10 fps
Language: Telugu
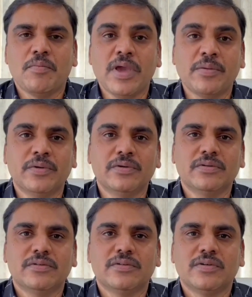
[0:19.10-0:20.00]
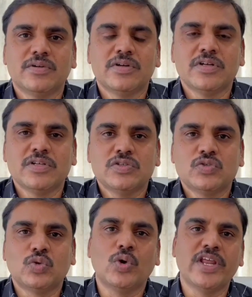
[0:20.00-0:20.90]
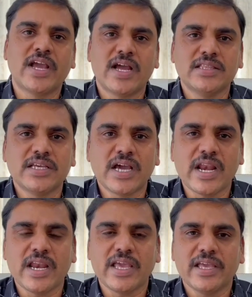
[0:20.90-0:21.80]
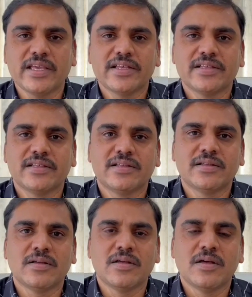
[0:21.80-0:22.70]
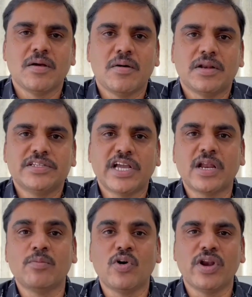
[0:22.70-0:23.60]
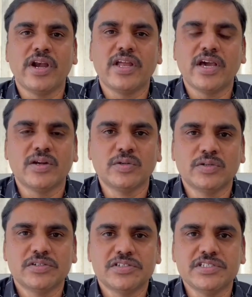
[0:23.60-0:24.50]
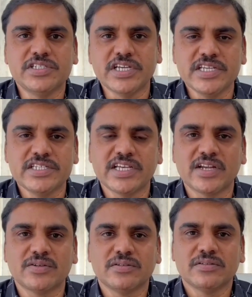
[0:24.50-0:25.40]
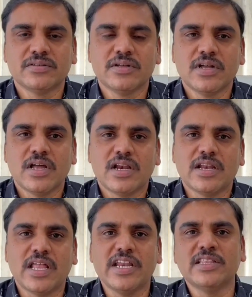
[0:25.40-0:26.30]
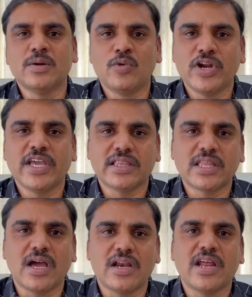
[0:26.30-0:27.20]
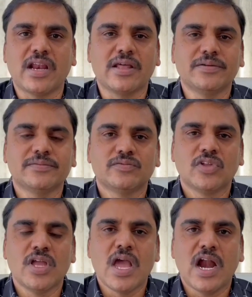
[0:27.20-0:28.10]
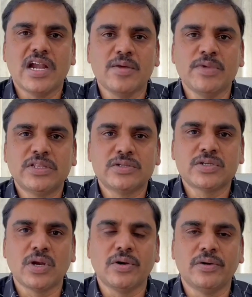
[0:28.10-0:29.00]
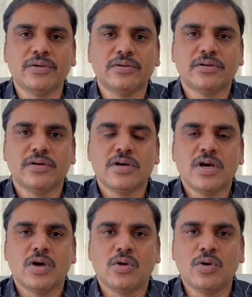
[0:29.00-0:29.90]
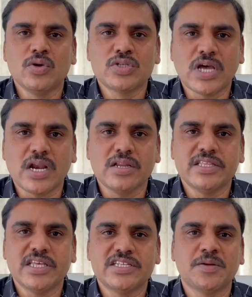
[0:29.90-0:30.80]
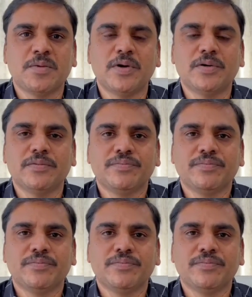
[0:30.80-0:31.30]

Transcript: మేము సోనియా గాంధీ గారినే జగన్మోహన్ రెడ్డి గారు జయించారు నరేంద్ర మోడీ ఎంత అని అన్నారు అంటే మీ దృష్టిలో రెండుసార్లు ఈ దేశంలో